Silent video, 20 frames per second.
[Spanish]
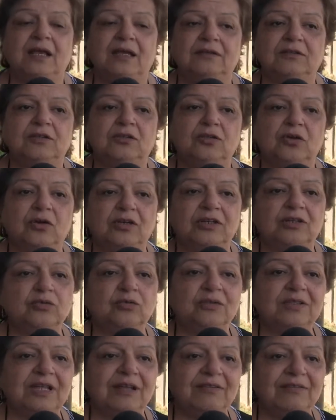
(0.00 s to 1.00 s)
si todo
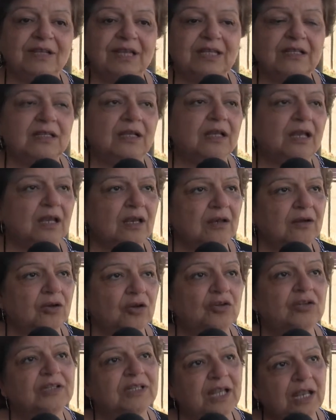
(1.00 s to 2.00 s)
resulta bien, tener
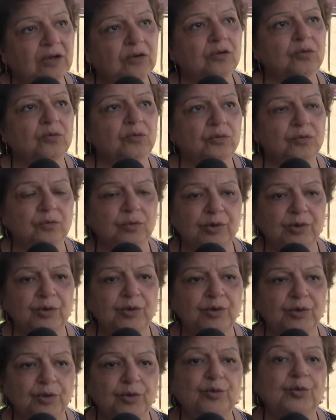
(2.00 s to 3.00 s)
contar con un
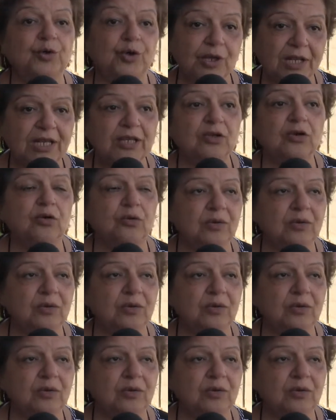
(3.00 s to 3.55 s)
nuevo con un colegio,